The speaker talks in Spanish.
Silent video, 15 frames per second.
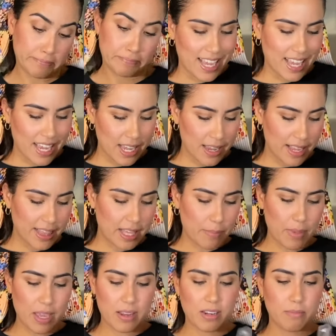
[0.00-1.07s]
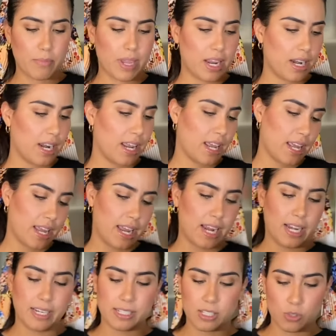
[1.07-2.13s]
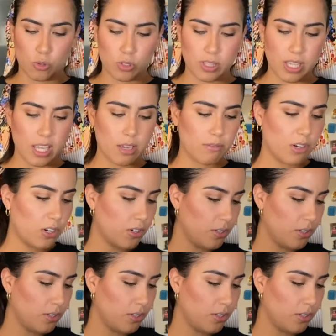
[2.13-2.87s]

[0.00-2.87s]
Y también viene el instructivo,